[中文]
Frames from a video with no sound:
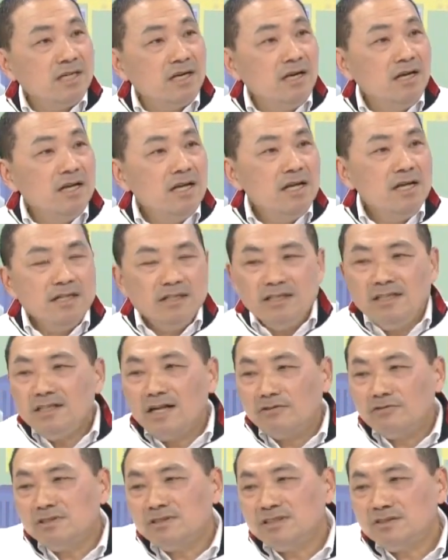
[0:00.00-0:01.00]
OK，你
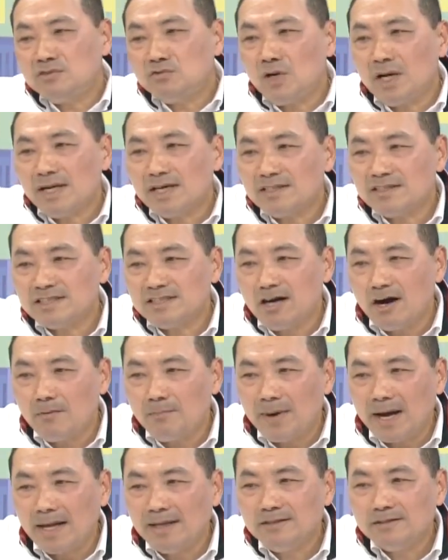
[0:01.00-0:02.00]
老是抓那个小
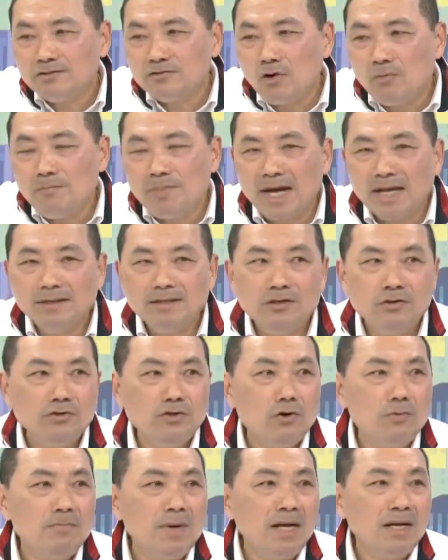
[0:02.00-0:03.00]
盘、中盘有
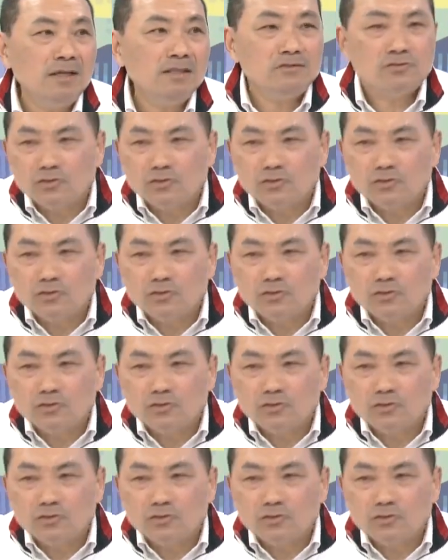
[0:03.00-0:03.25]
用吗？